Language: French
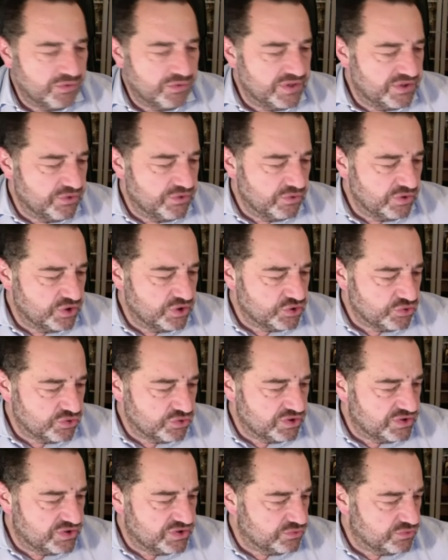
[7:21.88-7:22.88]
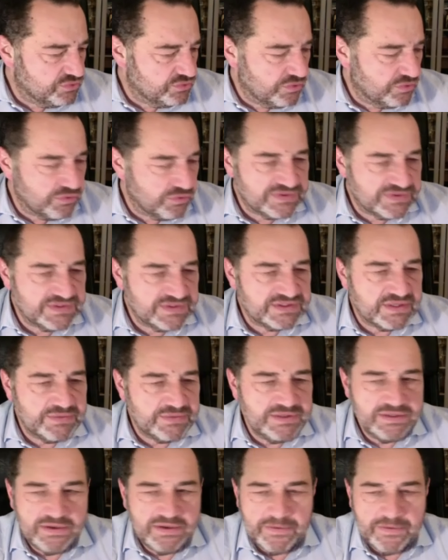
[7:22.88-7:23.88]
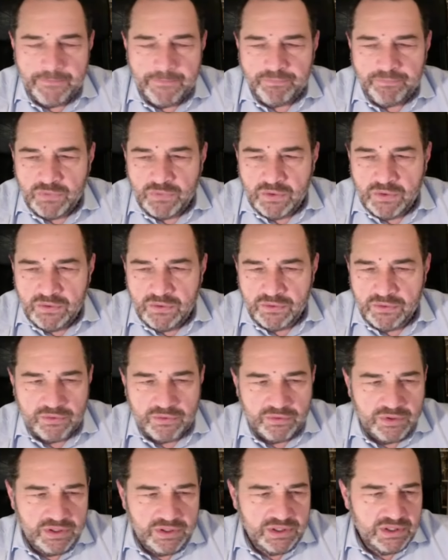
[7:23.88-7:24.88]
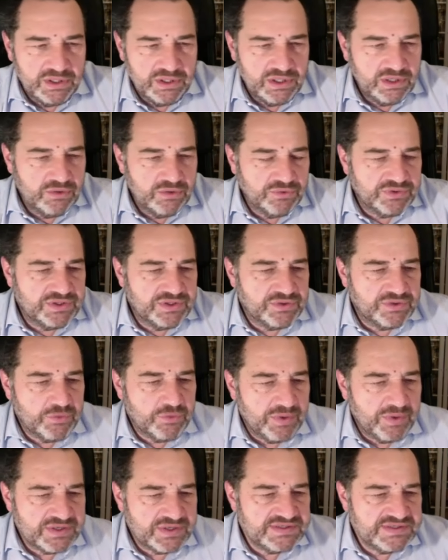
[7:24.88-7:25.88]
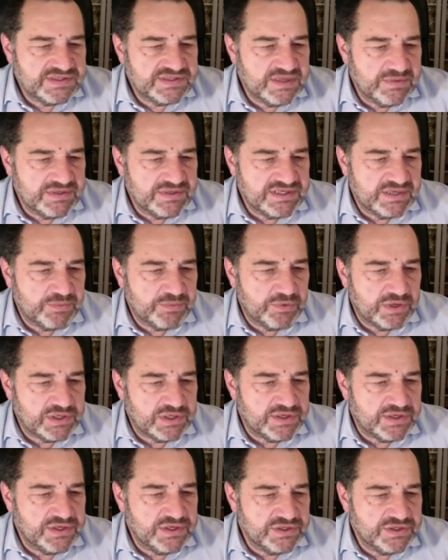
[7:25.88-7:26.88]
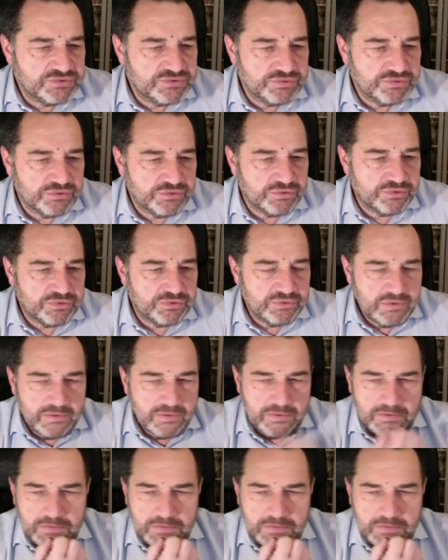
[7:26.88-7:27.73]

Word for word: en aidant les gens qui sont ses amis et, en n'étant pas systématiquement aligné sur